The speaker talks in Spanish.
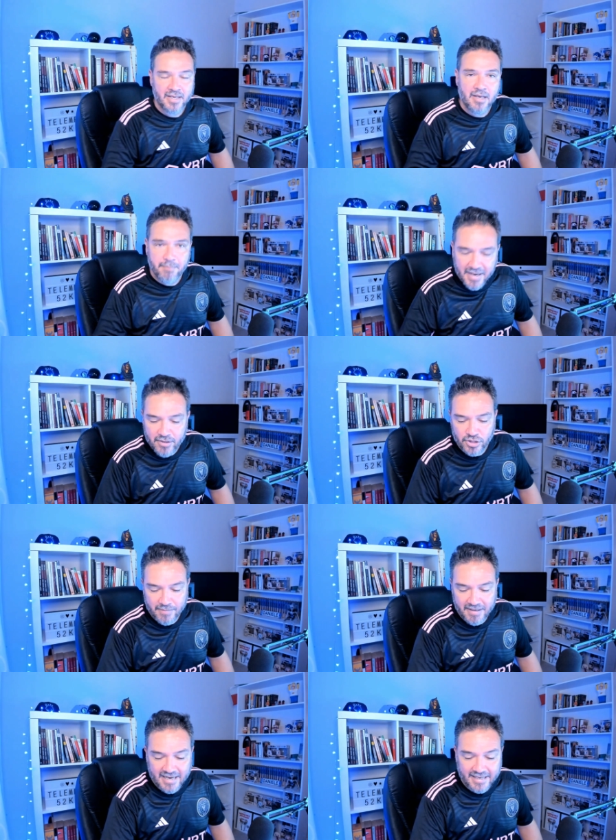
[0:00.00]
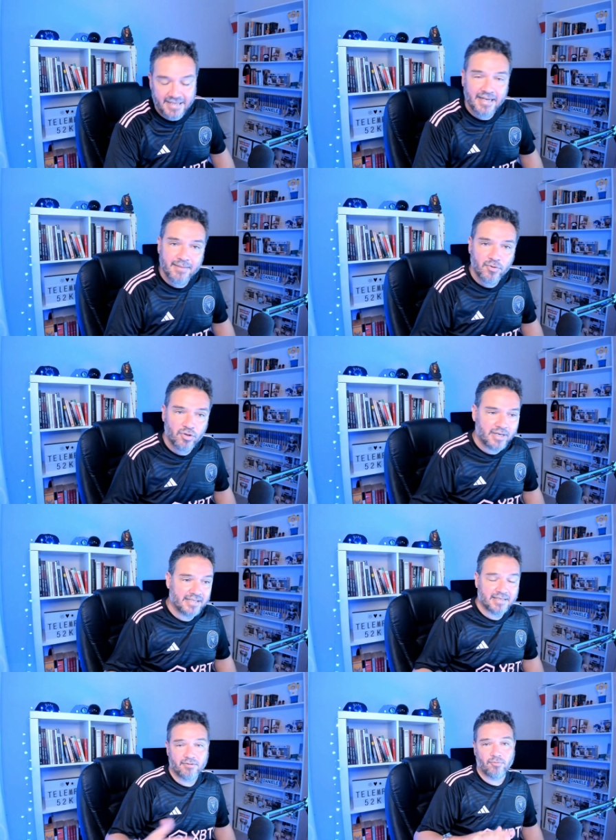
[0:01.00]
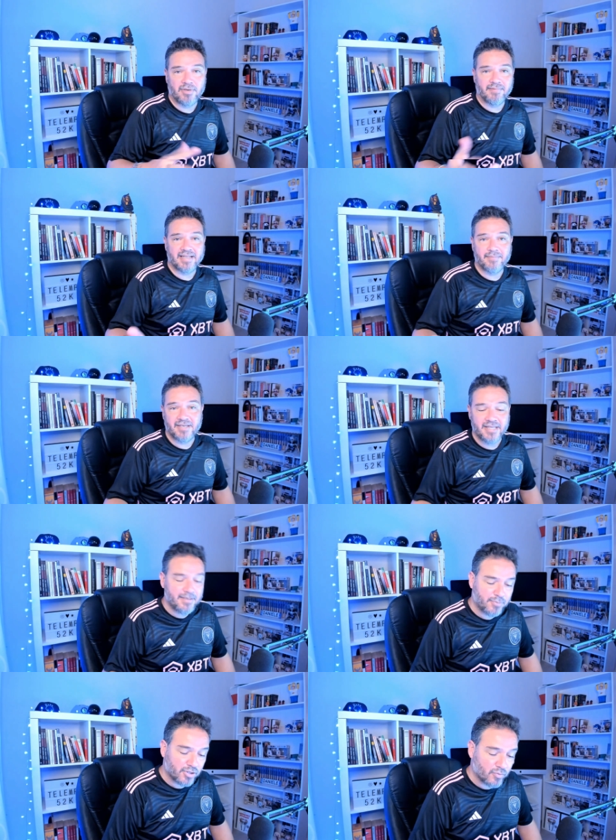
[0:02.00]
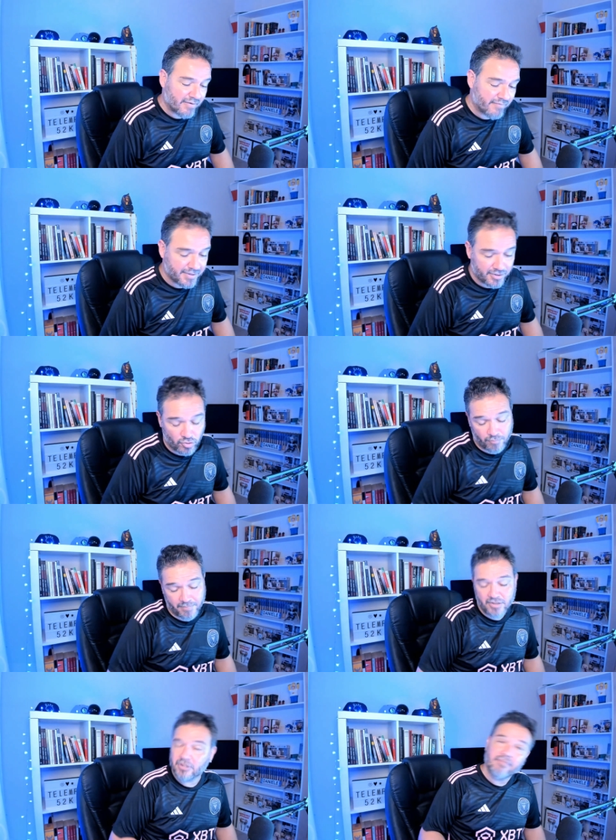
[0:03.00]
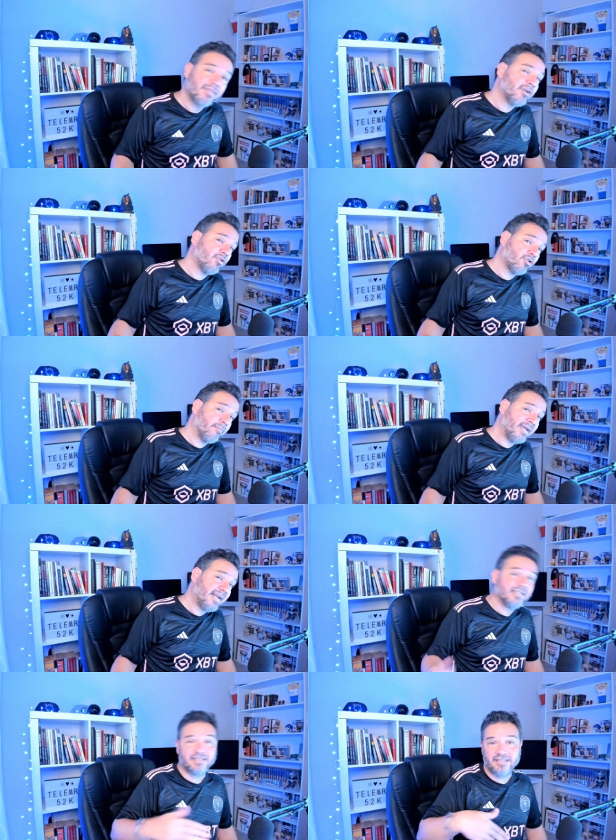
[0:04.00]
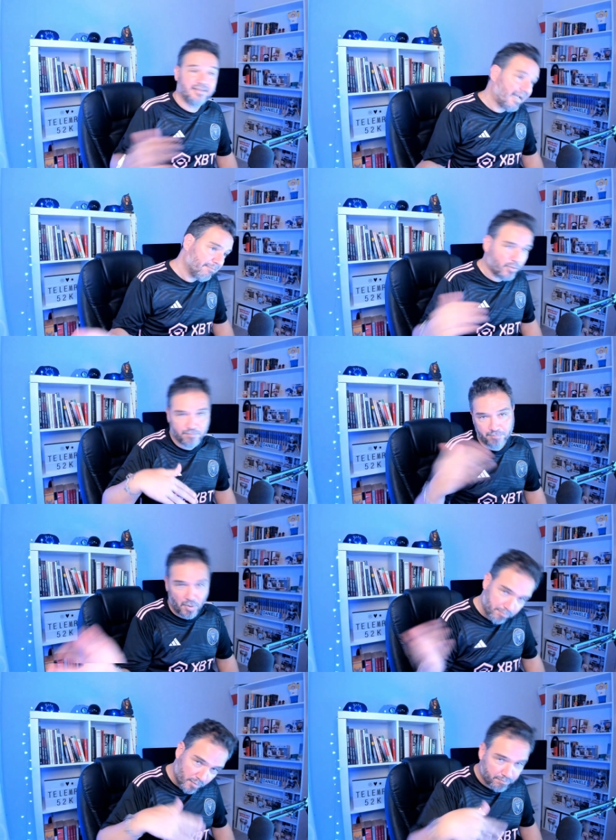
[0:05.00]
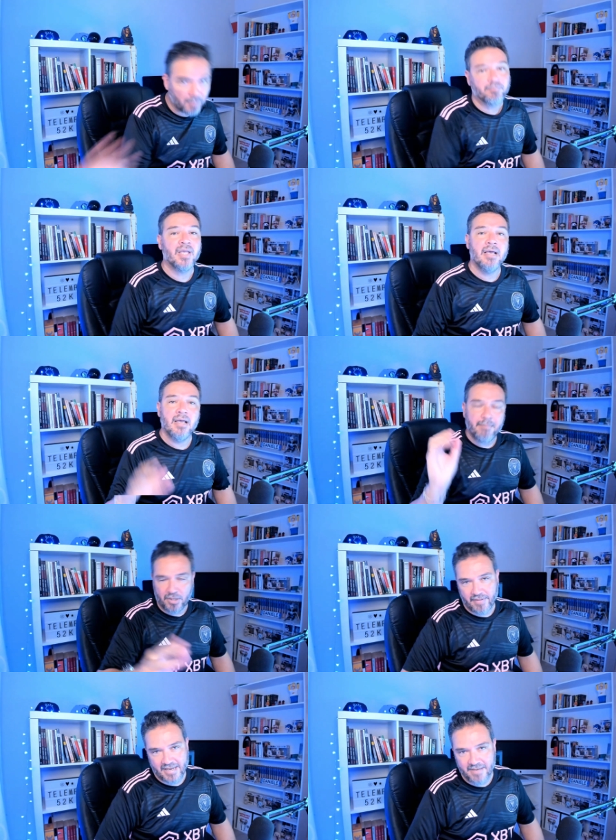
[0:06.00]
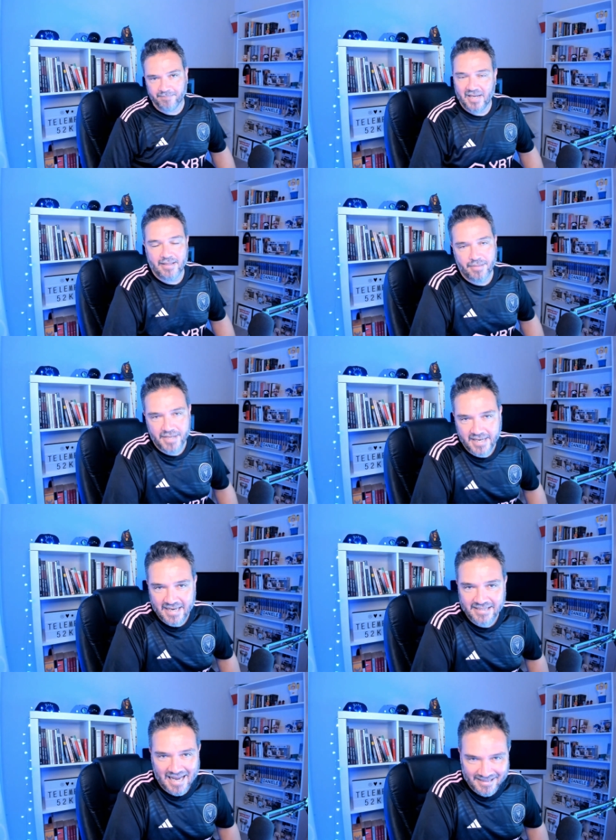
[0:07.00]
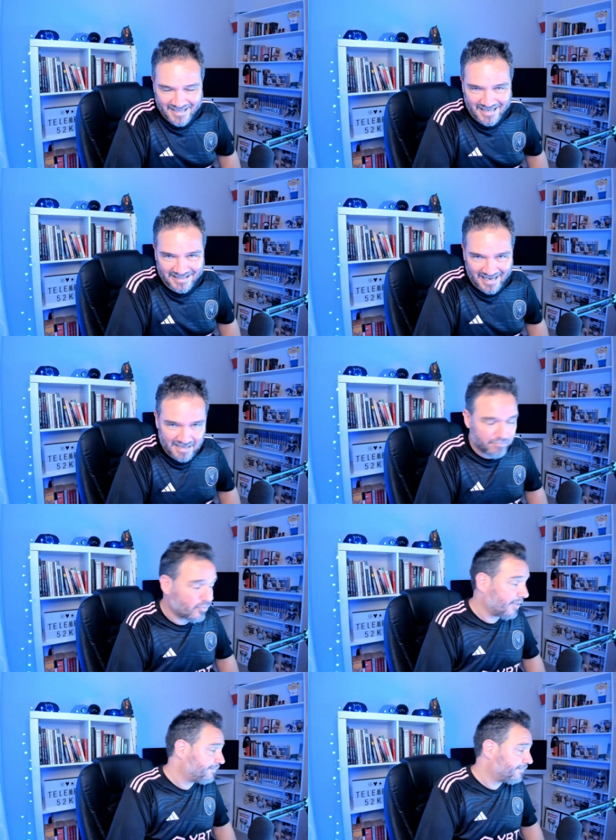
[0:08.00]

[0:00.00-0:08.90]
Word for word: Pero, chaval, aquí tenemos esta doble vara de medir porque unas veces nos conviene, otras veces no nos conviene, Tintán, pom, pom, pom, pom. Pero de ahí a decir que es anticatalán, pues...